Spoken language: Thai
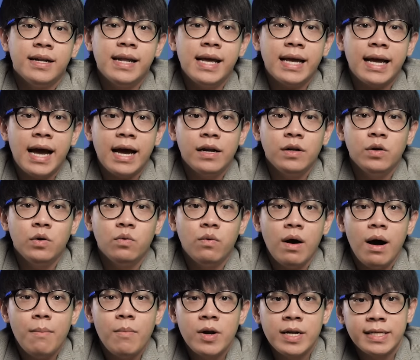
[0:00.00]
ในการดู
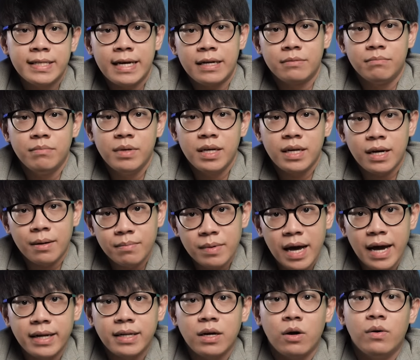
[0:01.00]
ว่าบริษัทมีกำ
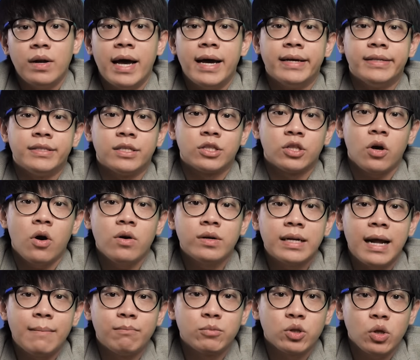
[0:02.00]
ไรเท่าไหร่จะต้อง
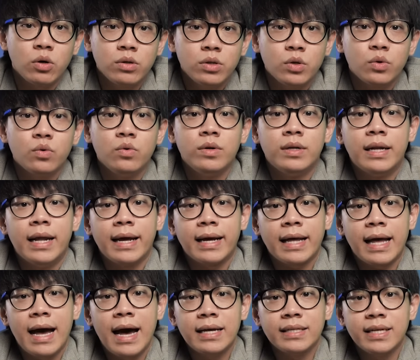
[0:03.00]
นำต้นทุนและ
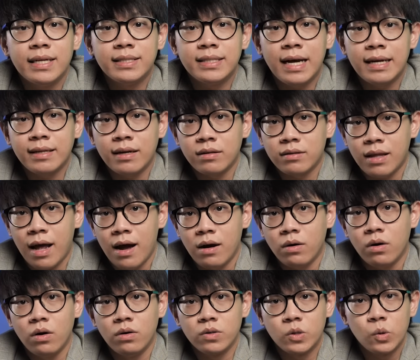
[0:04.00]
ค่าใช้จ่ายต่า
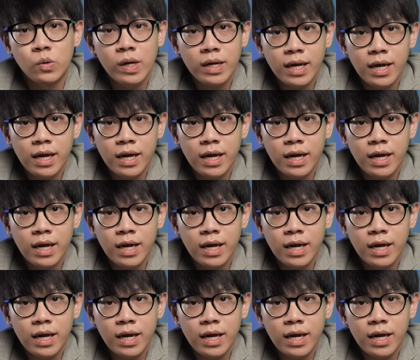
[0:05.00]
งๆของธุร